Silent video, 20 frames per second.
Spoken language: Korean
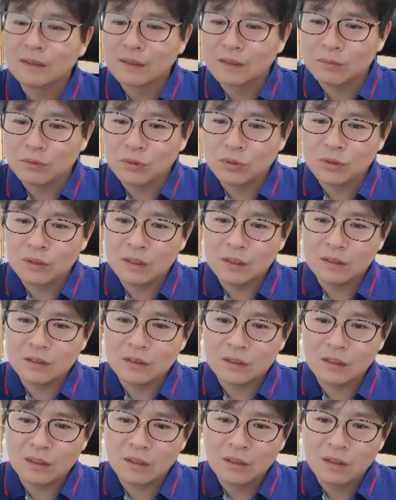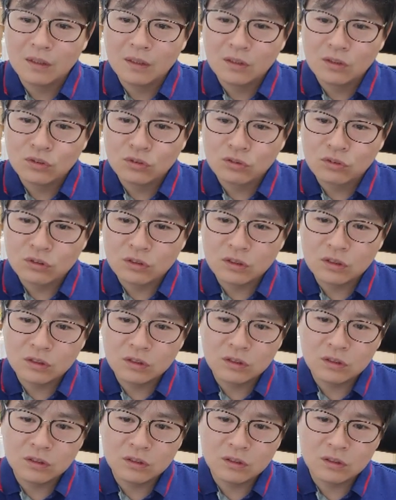그럼 여기 이제
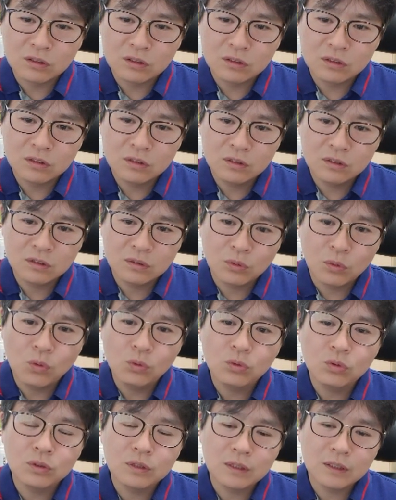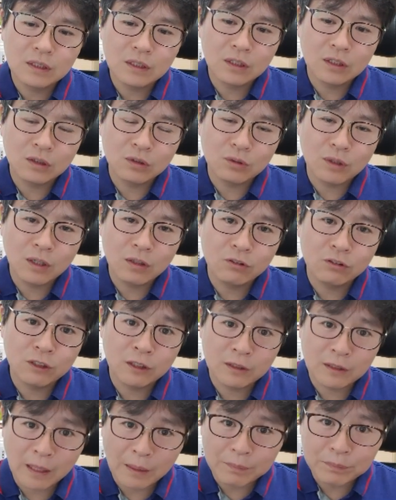큰, 큰 혹도 생기기도
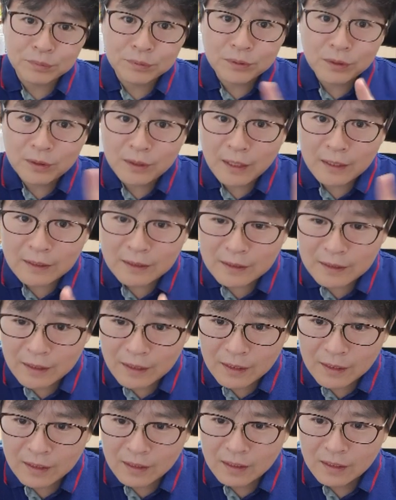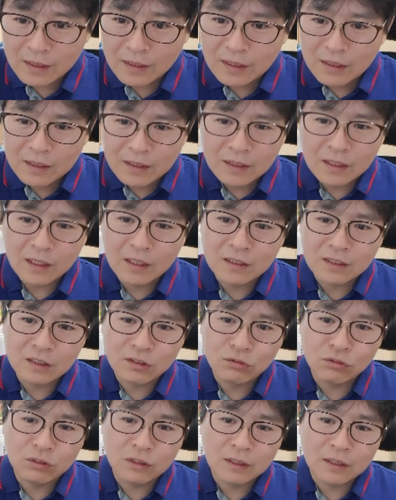하고요. 나쁜 건 아닌데 얘 이제
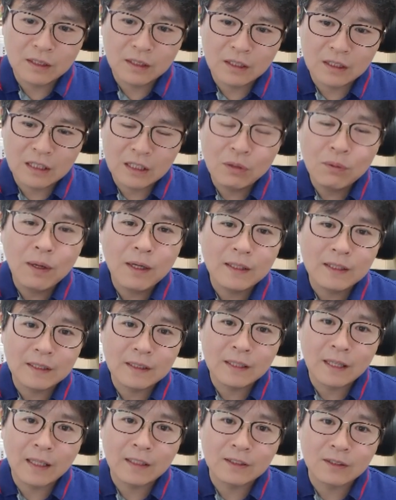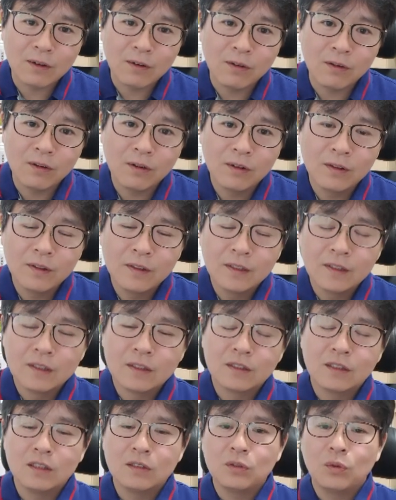우리가 이완이 돼서
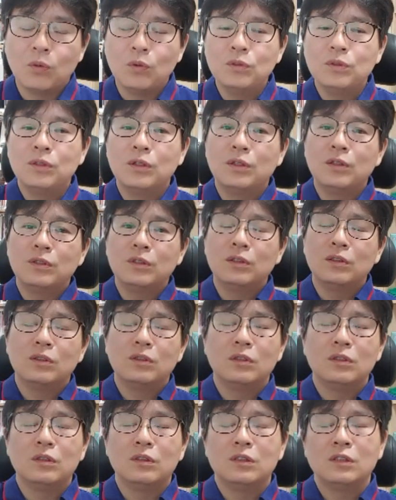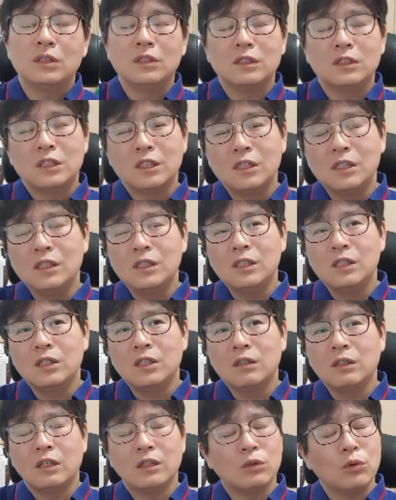그래서 5년,
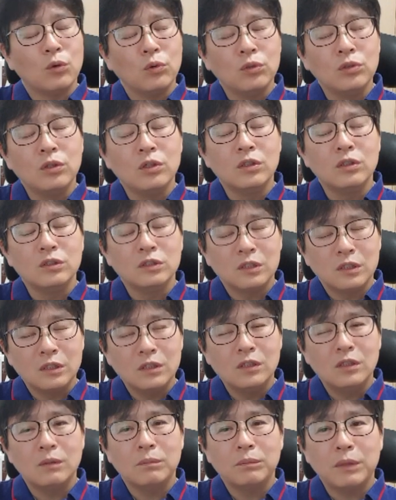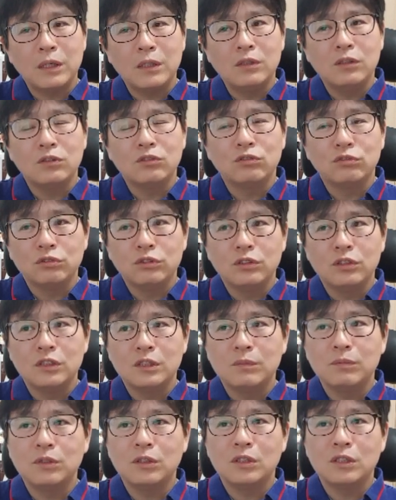17년, 5년, 7년, 8년, 9년,
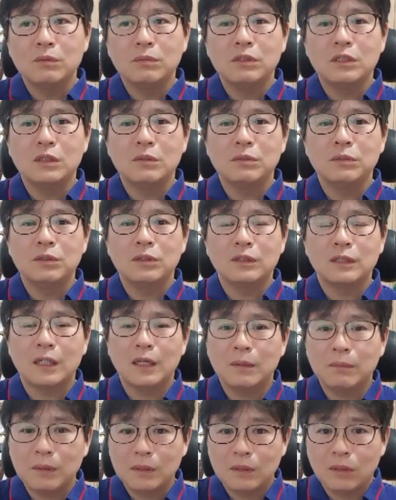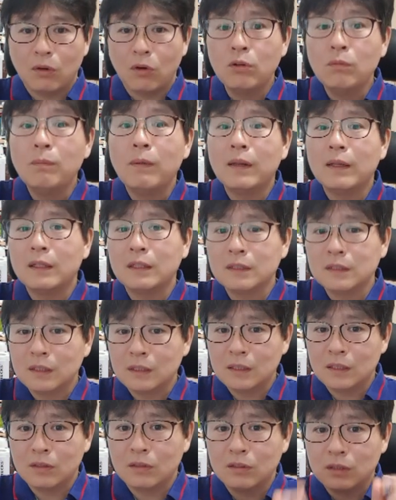10년, 11, 12년 사람마다 얼마나
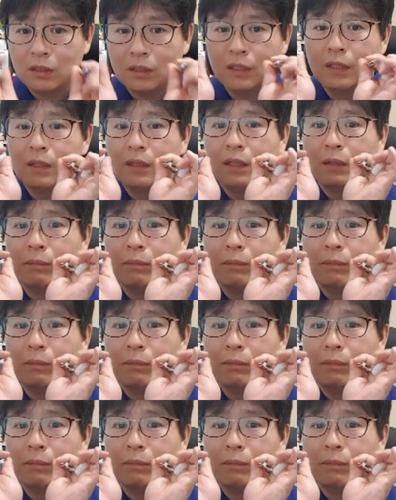이제 이거를